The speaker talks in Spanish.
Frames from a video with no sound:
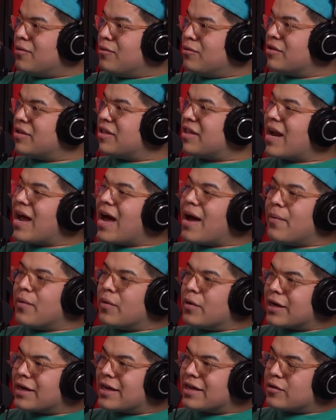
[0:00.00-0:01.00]
un trabo,
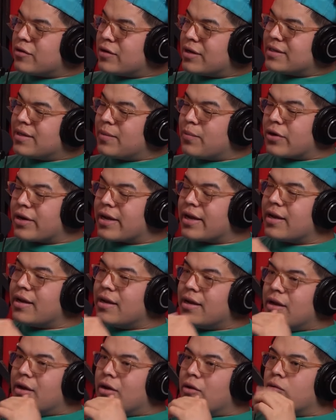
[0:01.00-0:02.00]
un reggaetón así,
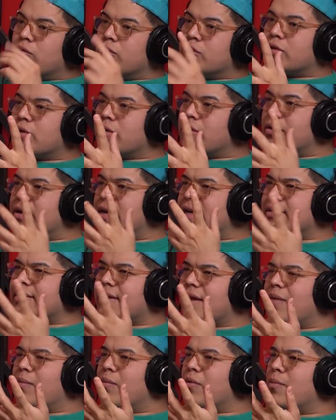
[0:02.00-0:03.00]
porque justo
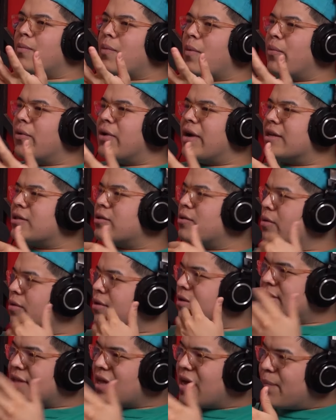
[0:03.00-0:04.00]
estaba muy popular todo
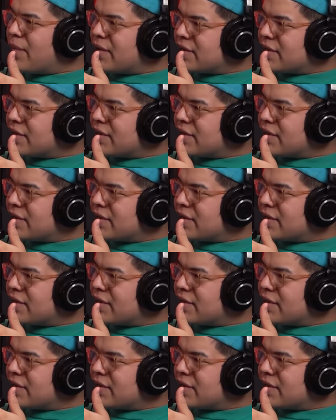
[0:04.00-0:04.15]
lo que estaba